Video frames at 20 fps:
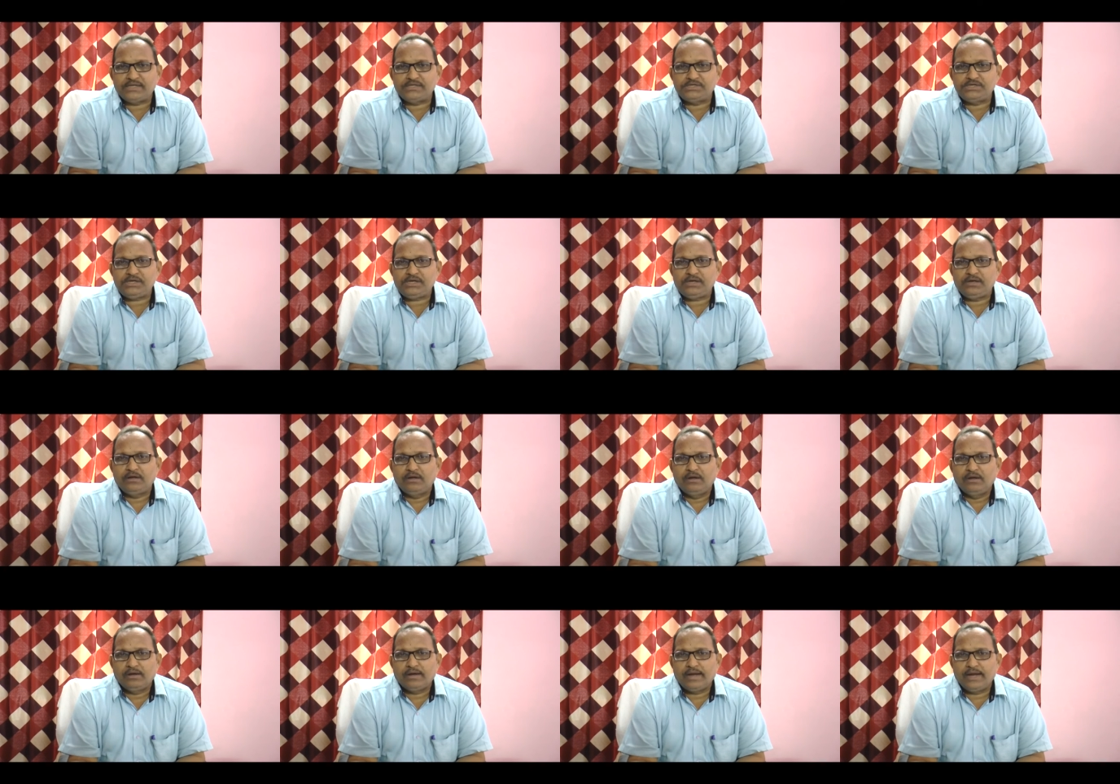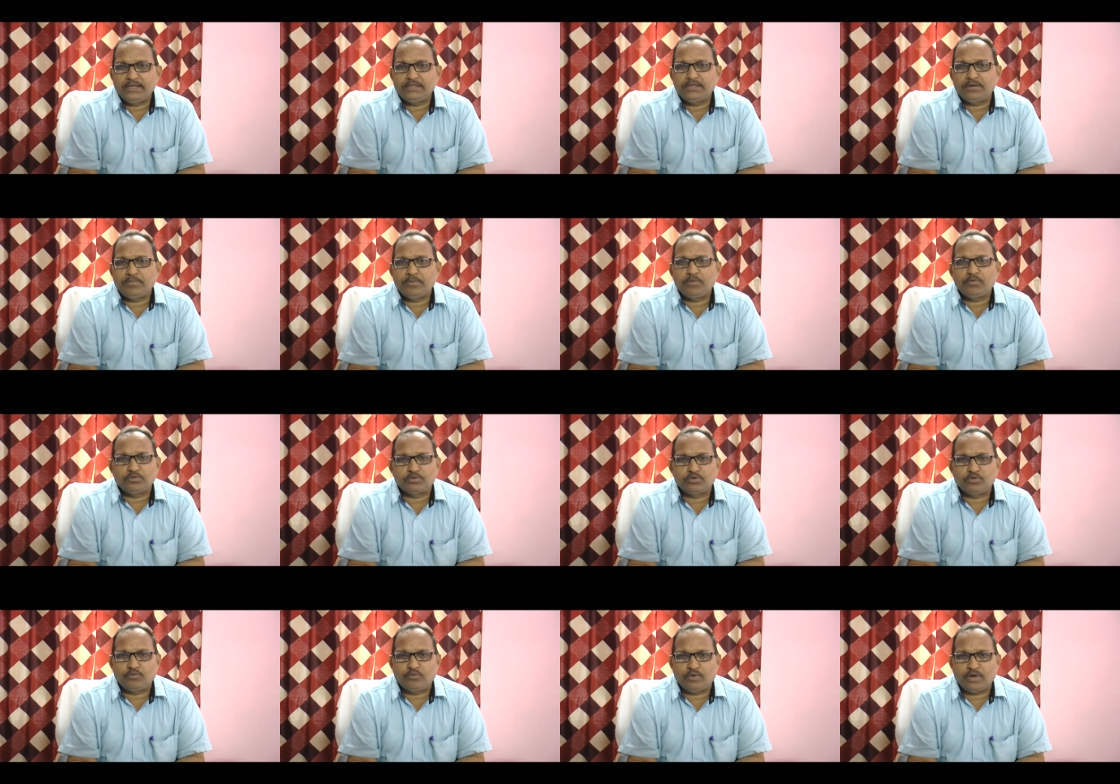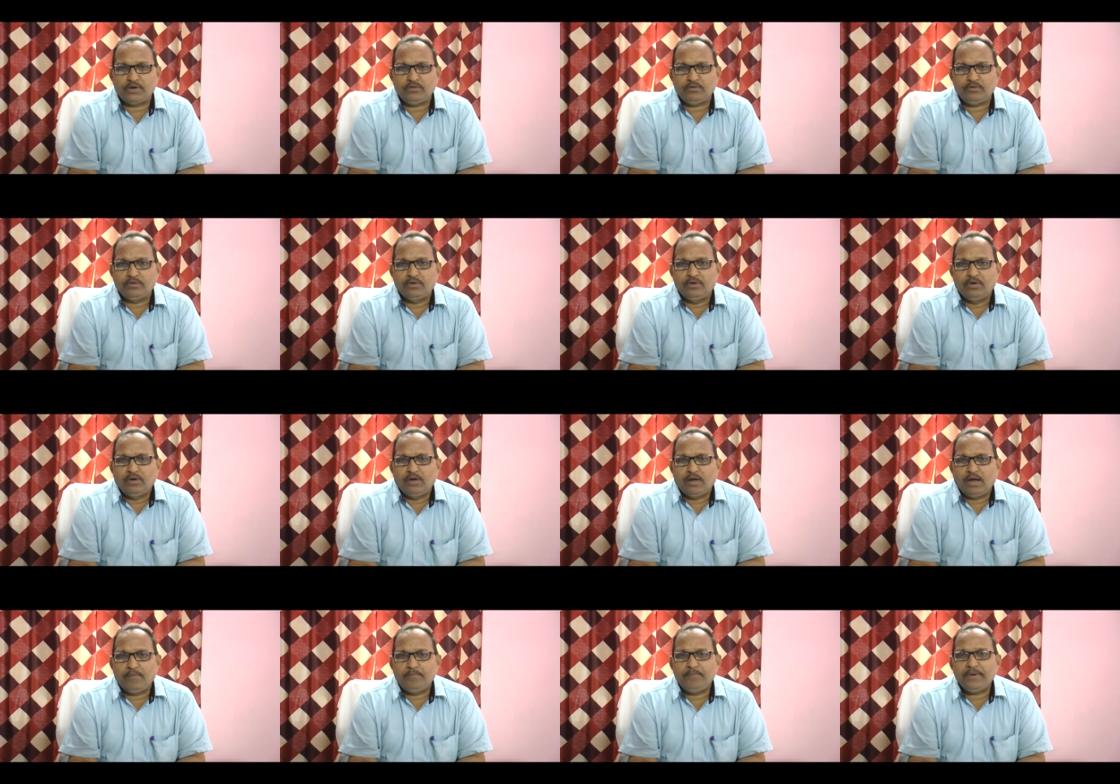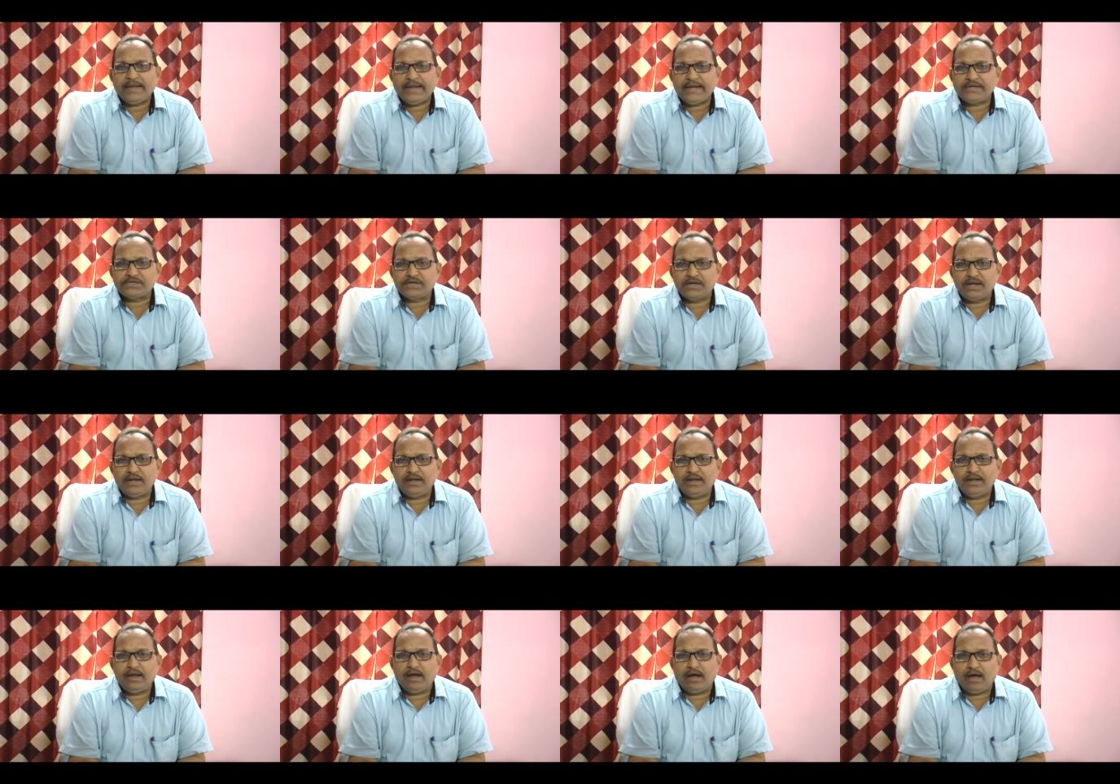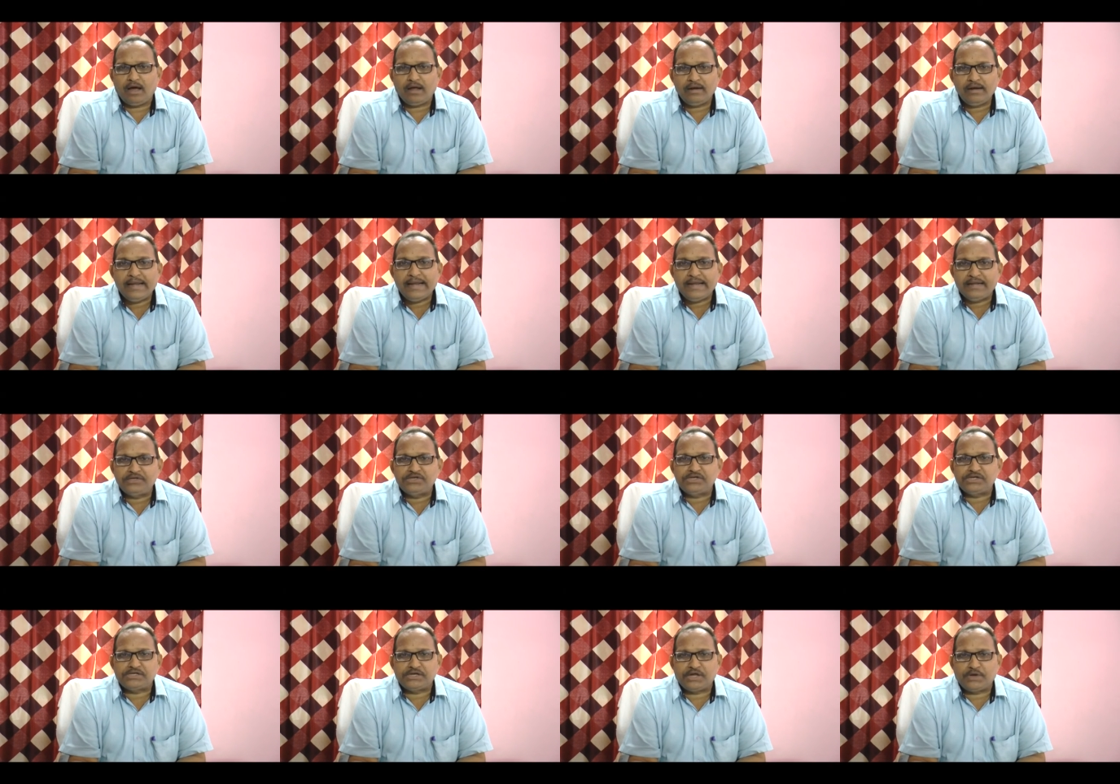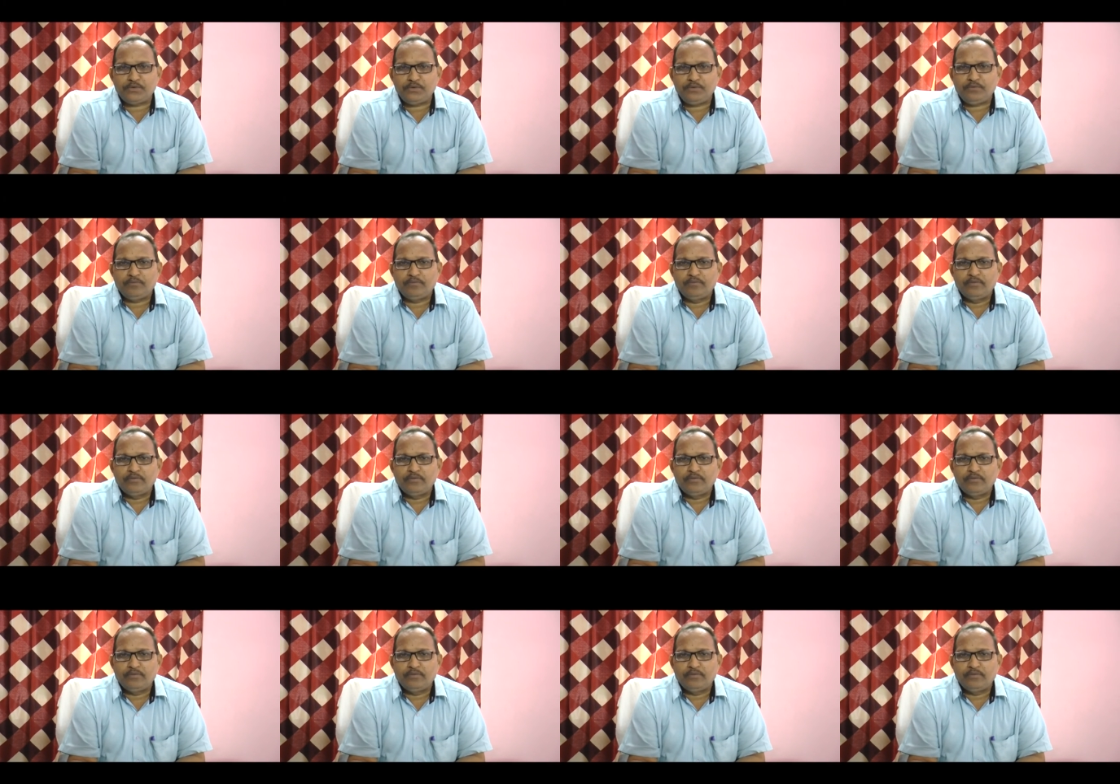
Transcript: నుంచి కేంద్ర ప్రభుత్వం వారు అప్లికేషన్లన్నీ ఆన్లైన్ చేశారు